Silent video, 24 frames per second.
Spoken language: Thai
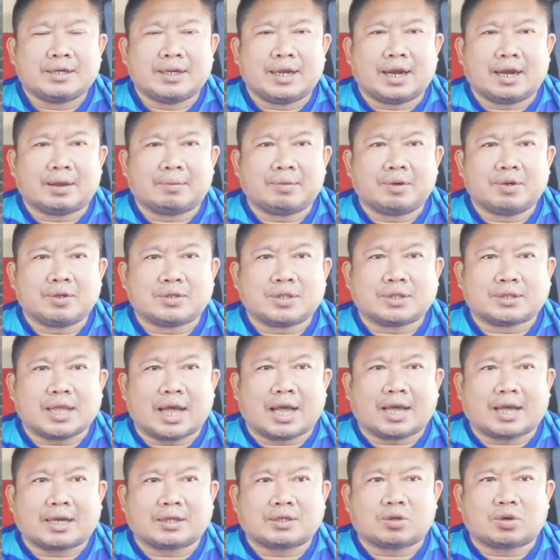เดี๋ยวเราไปดูสไต
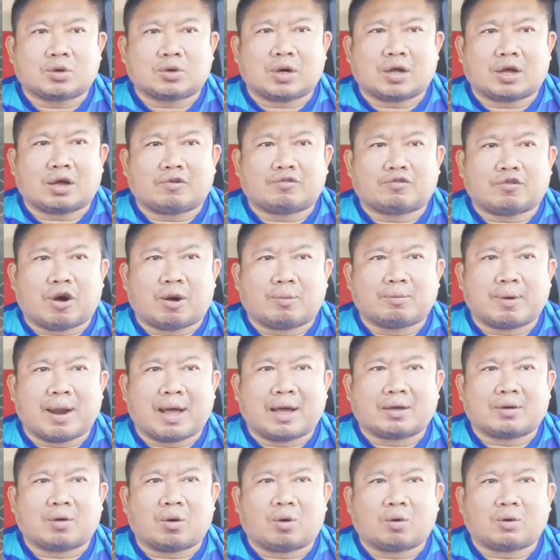ล์การชกแล้วก็ฟอร์มห
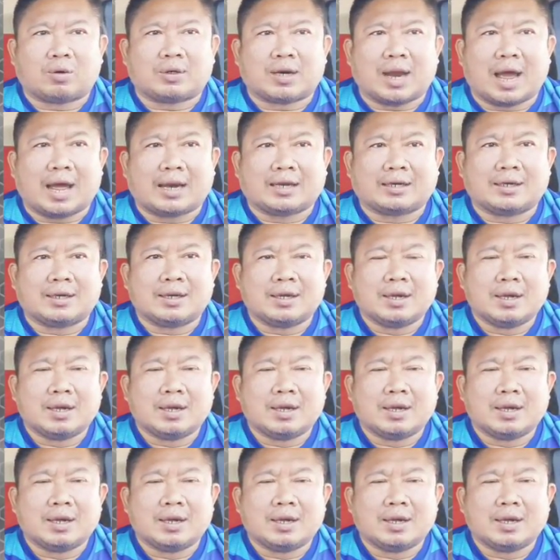ลังของทางนัาน